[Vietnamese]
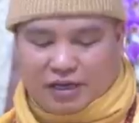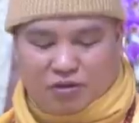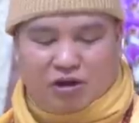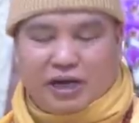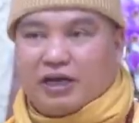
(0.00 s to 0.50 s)

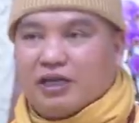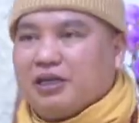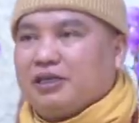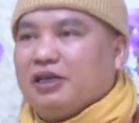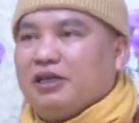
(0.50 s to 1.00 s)
câu hỏi đấy
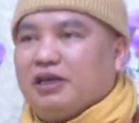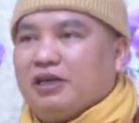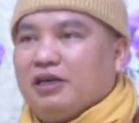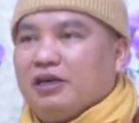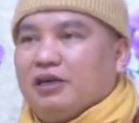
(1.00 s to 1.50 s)
thì xin
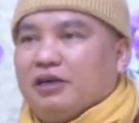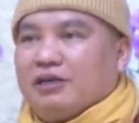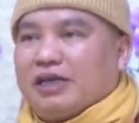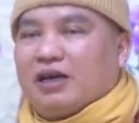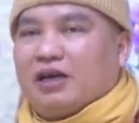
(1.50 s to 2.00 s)

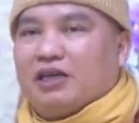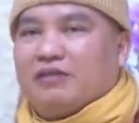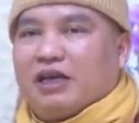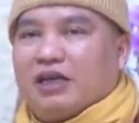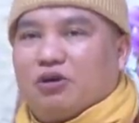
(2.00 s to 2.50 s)
trả lời
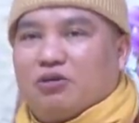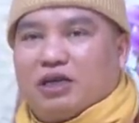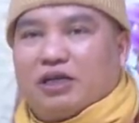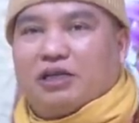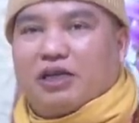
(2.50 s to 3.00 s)
như vậy để cũng
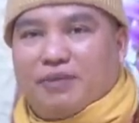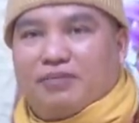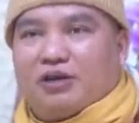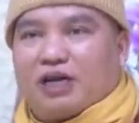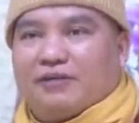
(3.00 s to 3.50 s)
hướng dẫn
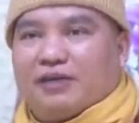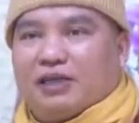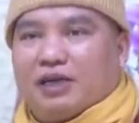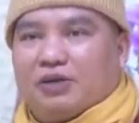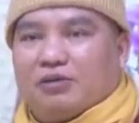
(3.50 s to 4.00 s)
thêm cho các
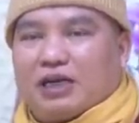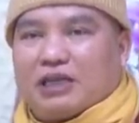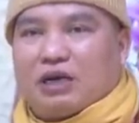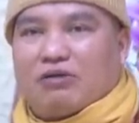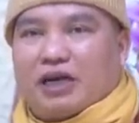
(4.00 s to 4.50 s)
phật tử chúng
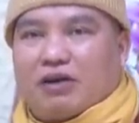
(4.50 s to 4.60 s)
ta sau này